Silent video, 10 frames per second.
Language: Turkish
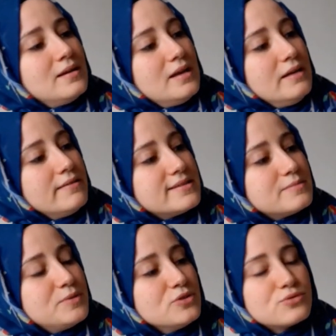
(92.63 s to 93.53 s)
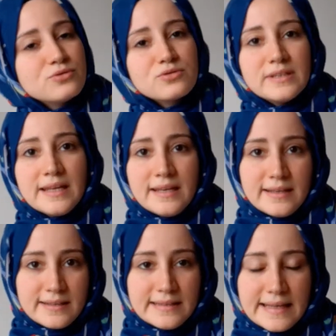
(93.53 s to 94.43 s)
Evet biliyorsunuz
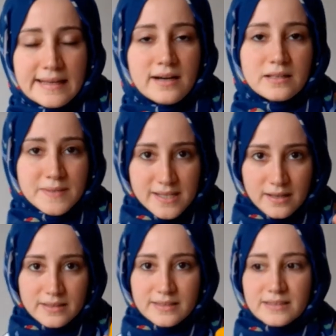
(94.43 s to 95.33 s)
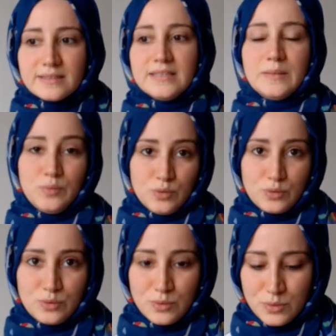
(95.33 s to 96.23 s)
neye ne yağlama tankları
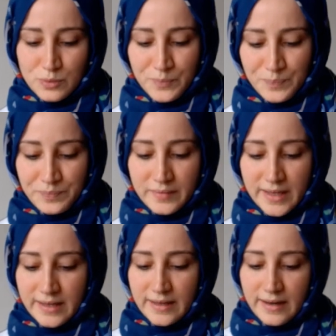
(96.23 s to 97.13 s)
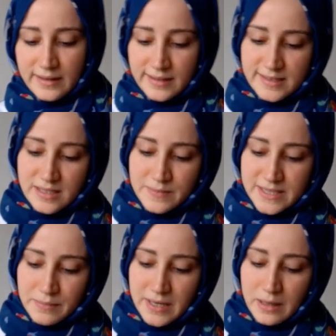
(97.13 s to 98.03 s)
yapıyoruz. Ee,
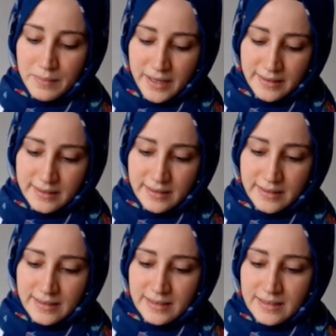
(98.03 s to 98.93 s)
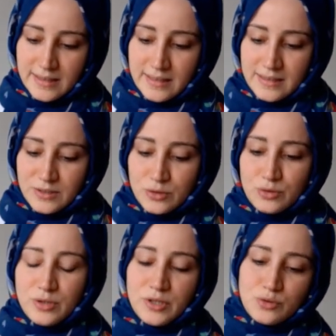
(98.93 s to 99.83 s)
arkadaşlarımızla beraber.
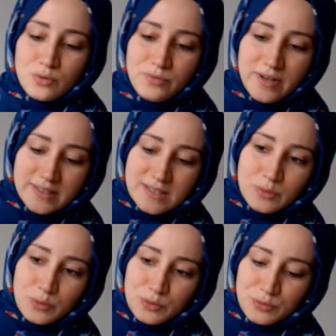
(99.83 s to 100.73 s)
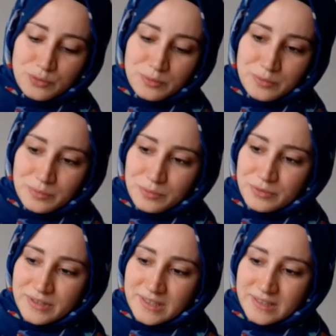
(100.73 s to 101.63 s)
Ee, çok faydası oldu
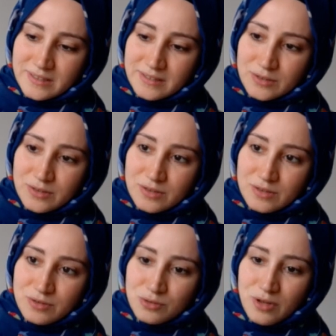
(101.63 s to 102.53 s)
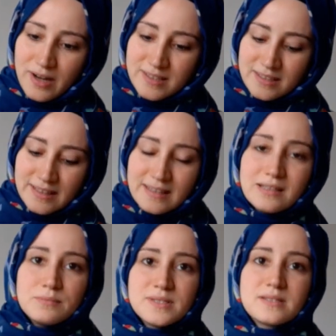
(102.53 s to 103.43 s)
bunların. Çünkü artık
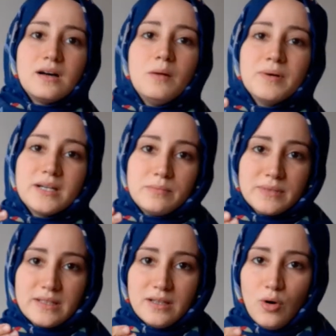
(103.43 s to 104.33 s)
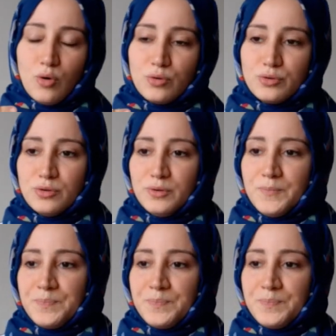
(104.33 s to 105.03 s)
neylerimiz daha bakımlı oldu.